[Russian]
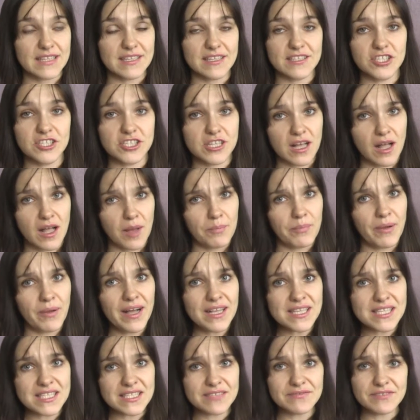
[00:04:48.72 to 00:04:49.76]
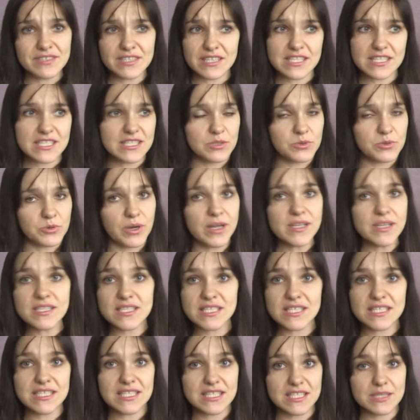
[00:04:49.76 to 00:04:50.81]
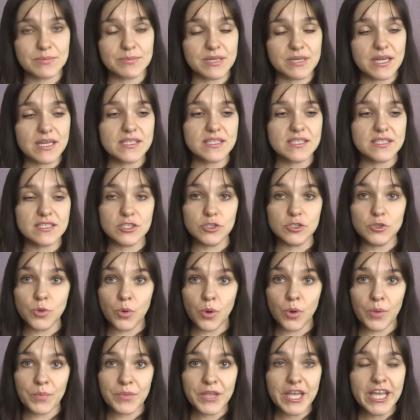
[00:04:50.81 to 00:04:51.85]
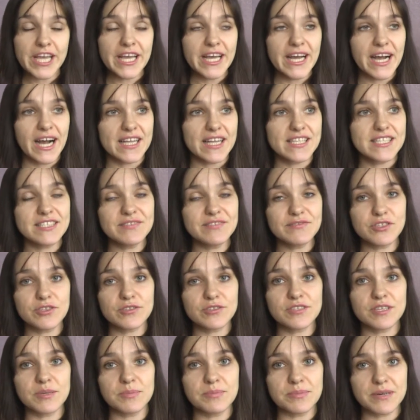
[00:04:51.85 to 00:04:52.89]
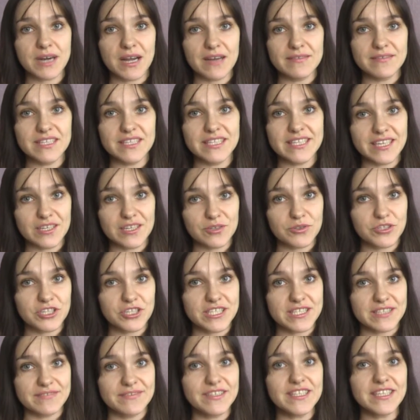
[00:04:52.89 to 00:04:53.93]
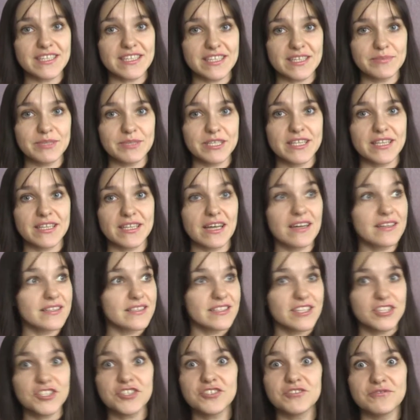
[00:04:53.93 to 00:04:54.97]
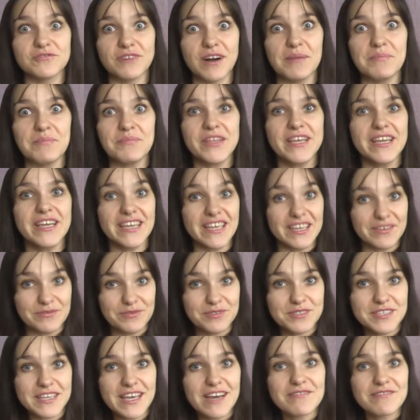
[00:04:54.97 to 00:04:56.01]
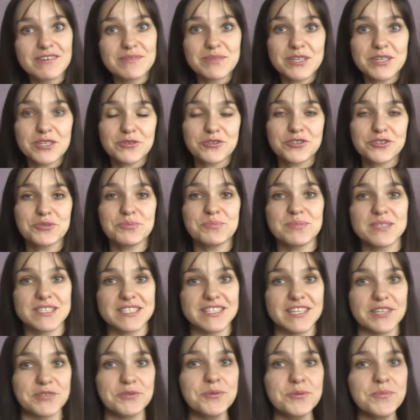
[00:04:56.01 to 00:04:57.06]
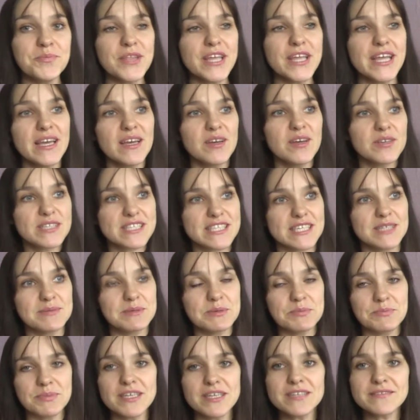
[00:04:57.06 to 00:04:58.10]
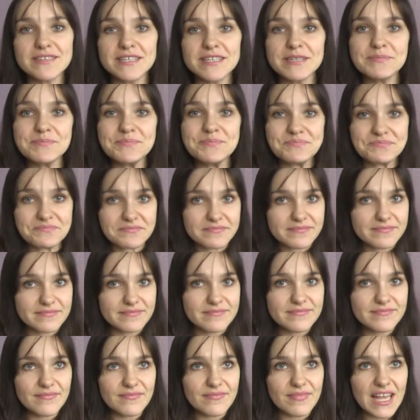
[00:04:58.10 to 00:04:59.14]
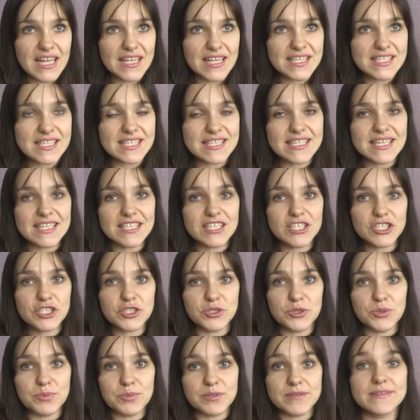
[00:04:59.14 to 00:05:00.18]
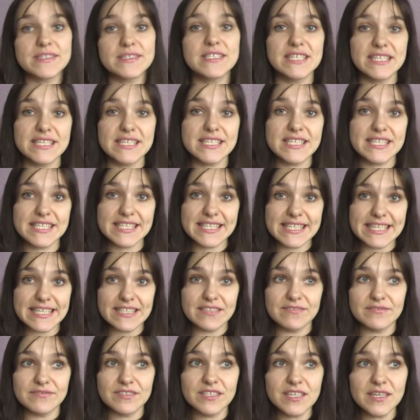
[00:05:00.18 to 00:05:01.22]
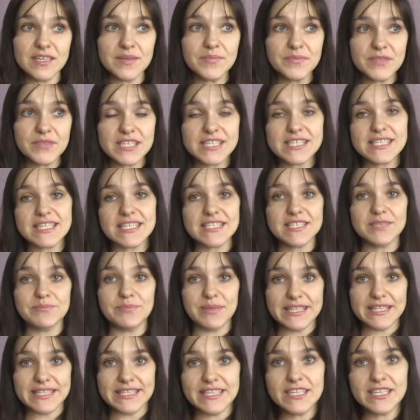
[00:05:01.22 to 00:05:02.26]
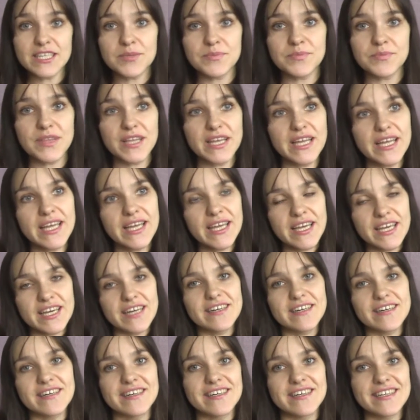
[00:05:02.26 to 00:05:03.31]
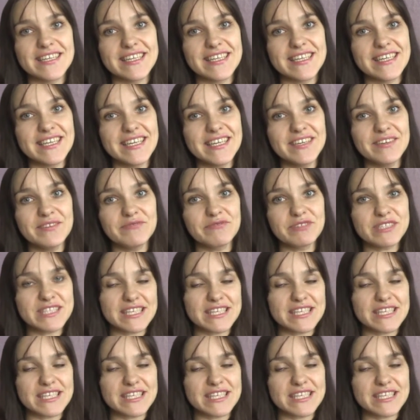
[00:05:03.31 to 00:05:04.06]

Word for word: она начала копаться в этой ситуации, разбирать. Но один все-таки правильный, хороший совет она мне дала, даже два. И вот я вам их тоже передаю. Самое первое, она сказала, что проводились исследования среди больных, а, и